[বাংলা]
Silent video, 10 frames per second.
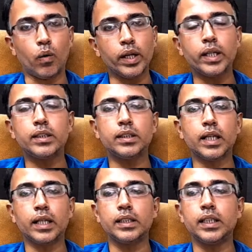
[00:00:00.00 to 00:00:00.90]
অনেক ক্ষেত্রে
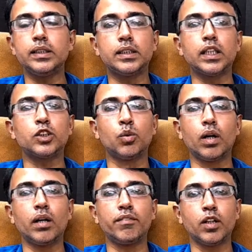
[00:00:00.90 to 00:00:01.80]
দেখা যায় যে যার
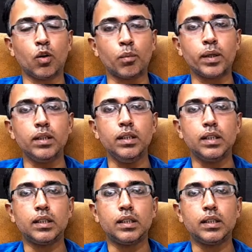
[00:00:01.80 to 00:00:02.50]
সুগার লেভেল নর্মাল